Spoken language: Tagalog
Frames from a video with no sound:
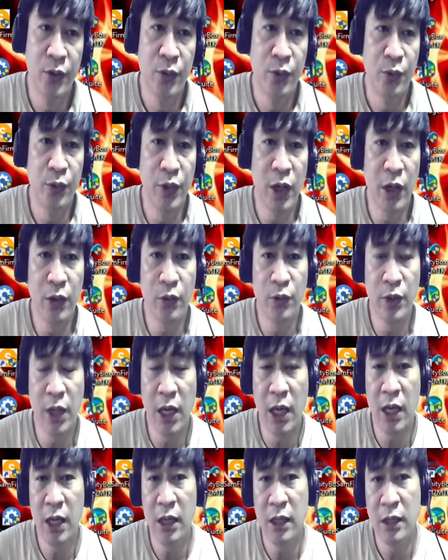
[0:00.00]

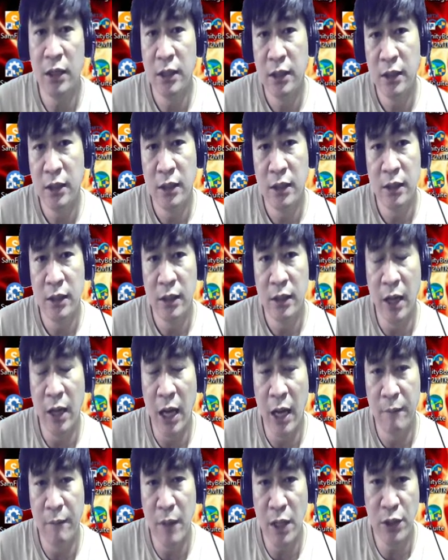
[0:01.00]
Unang-una,
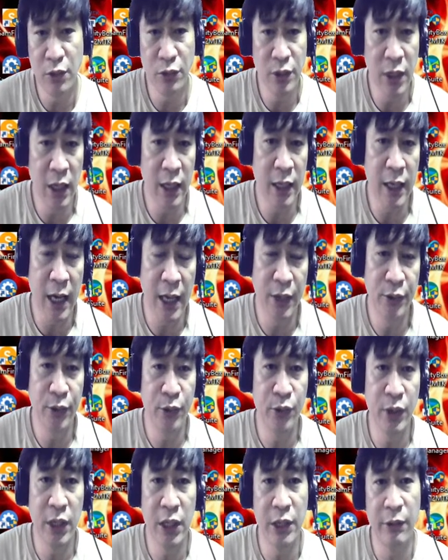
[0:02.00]
uh, medyo delikado
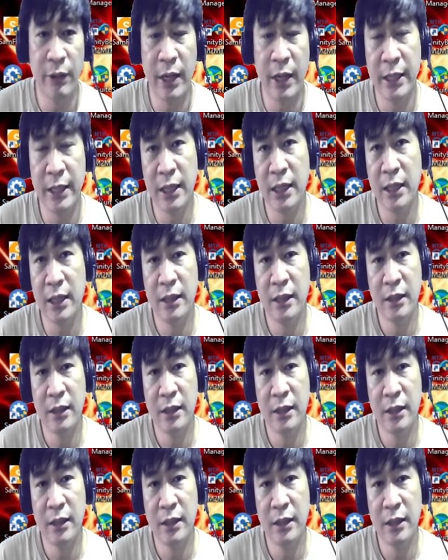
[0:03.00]
yung ginawa niya.